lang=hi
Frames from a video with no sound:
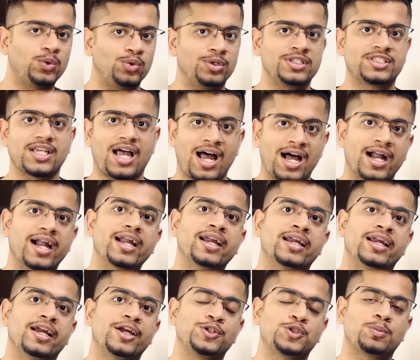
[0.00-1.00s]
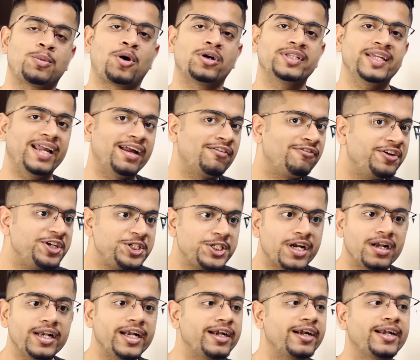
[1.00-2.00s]
टूल्स आ गए हैं जो बहुत ही
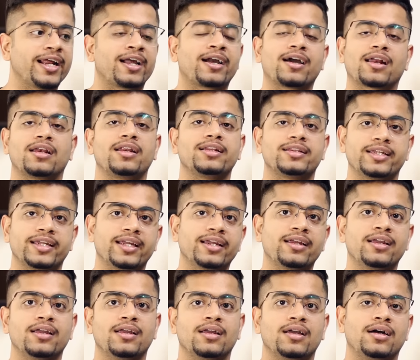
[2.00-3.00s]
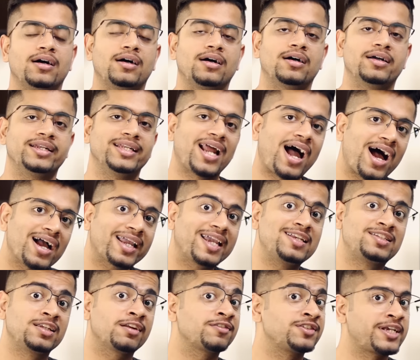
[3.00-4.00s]
एफिशियंटली डिटेक्ट कर लेते हैं ना
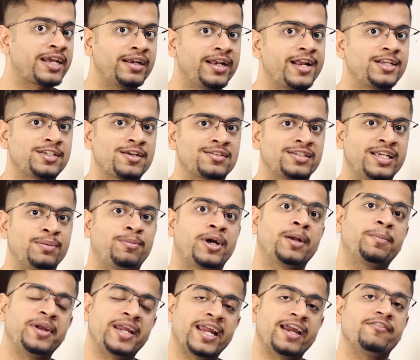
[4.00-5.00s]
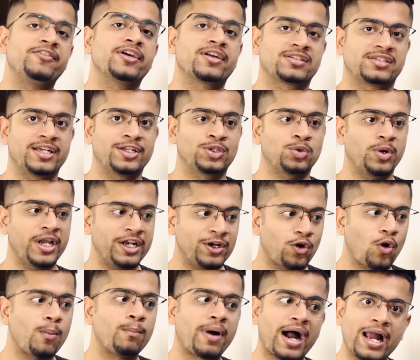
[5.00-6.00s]
कि सिर्फ सिग्नेचर से बट बिहेवियर से तो
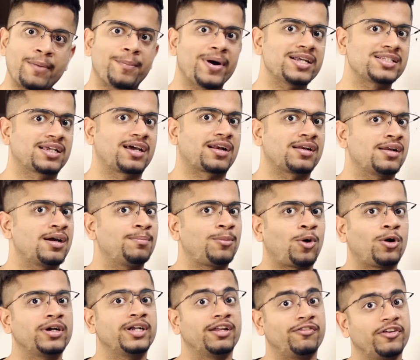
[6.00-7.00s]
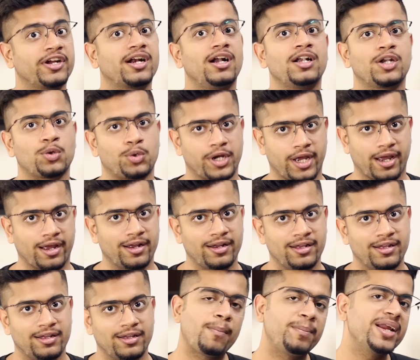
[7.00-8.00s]
इनको बायपास करना बहुत डिफिकल्ट हो गया है
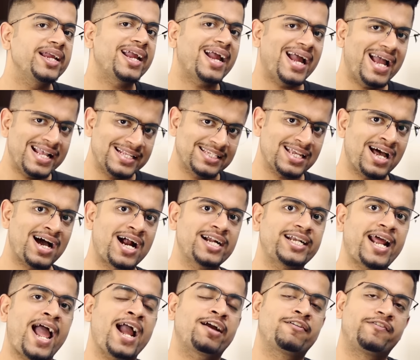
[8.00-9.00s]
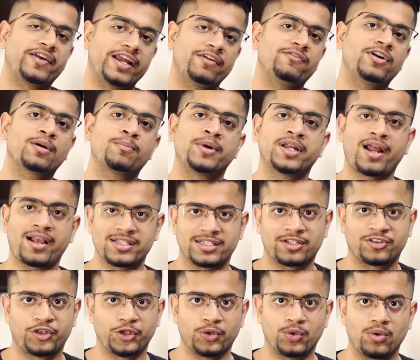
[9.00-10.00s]
आप एक ऐसा अटैक फ्रेमवर्क बना
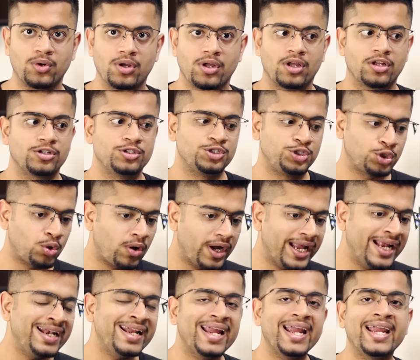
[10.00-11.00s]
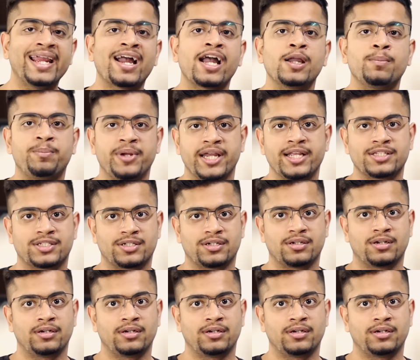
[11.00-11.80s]
सकते हो जो इन ए आई बेस्ड